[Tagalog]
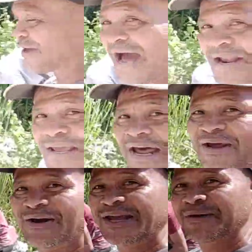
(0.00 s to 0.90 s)
Yan, yan,
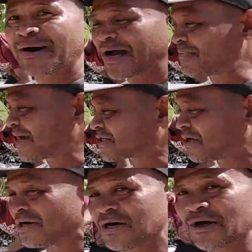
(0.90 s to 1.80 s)
yan, oh, yan mga kablogs
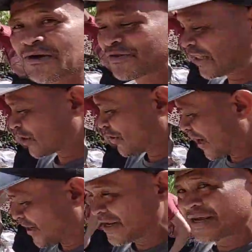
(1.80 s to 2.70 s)
oh. Yung tatlo na
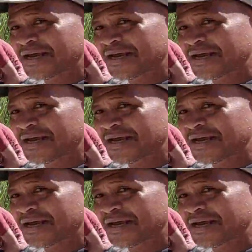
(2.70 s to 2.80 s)
yan.